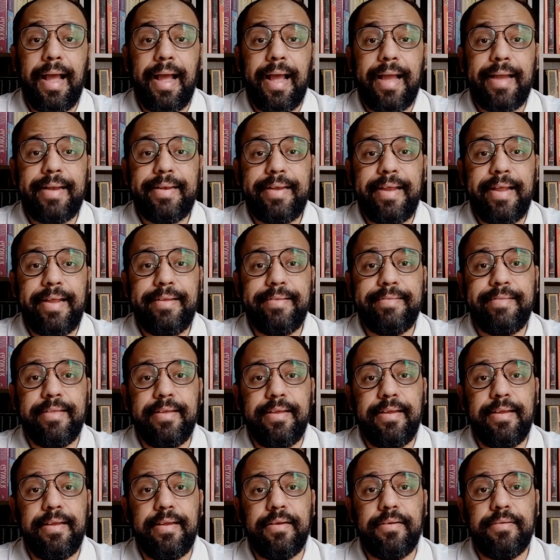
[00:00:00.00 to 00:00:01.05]
Até
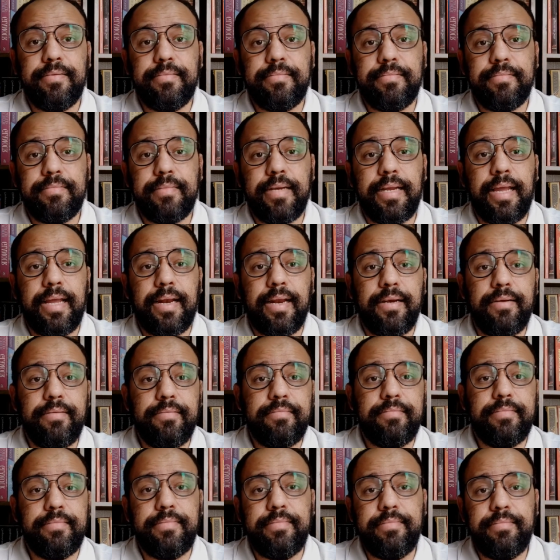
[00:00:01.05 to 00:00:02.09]
então, ela
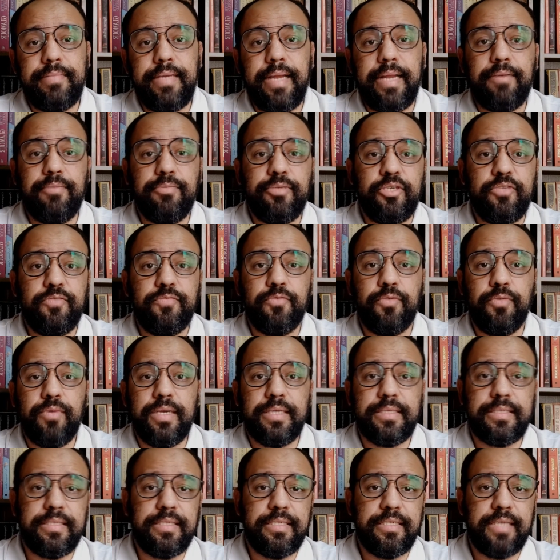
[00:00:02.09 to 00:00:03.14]
não, né, não
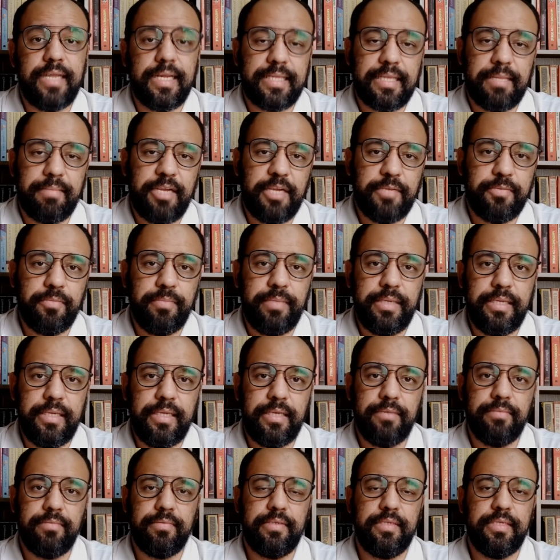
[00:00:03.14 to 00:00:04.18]
divulga assim diretamente pro
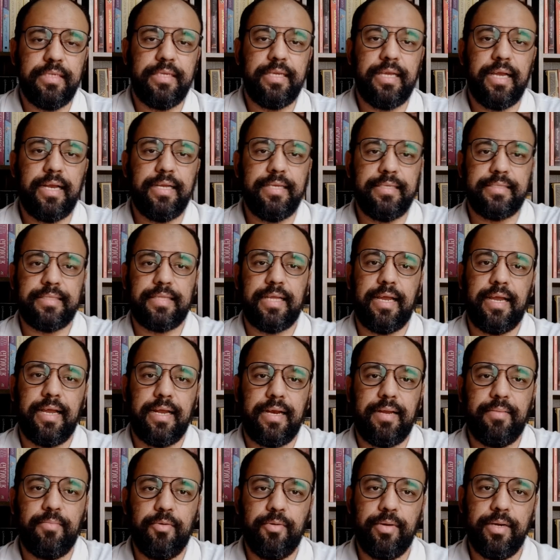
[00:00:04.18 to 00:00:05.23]
menino de que ela
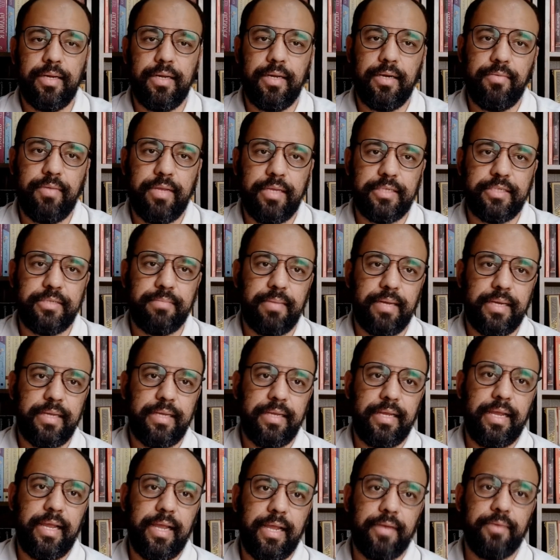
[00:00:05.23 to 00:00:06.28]
está namorando este
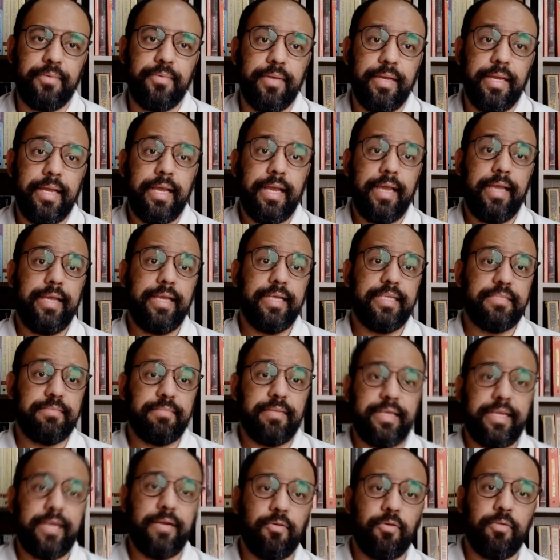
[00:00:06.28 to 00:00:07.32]
marinheiro. E este
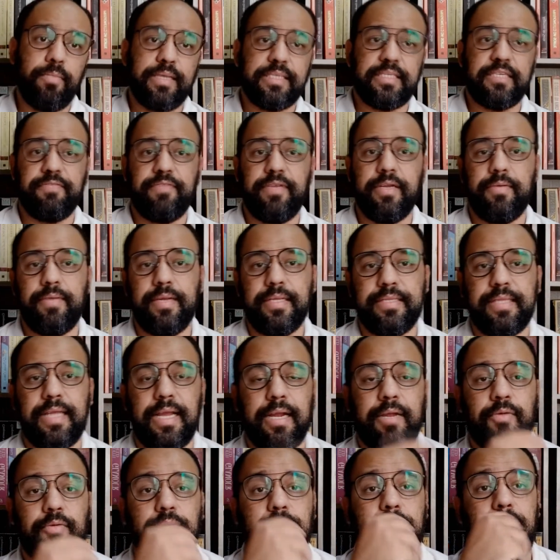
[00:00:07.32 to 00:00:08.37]
marinheiro começa a
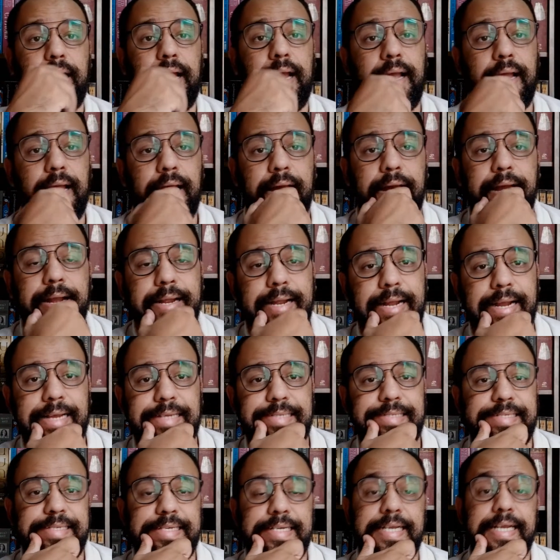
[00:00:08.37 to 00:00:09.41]
frequentar a, a
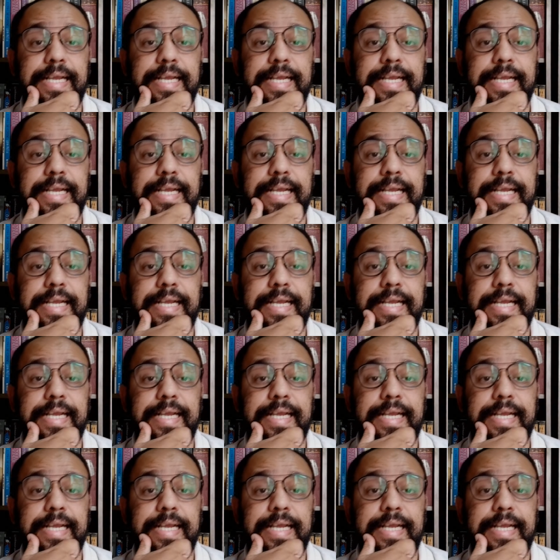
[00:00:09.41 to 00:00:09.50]
casa.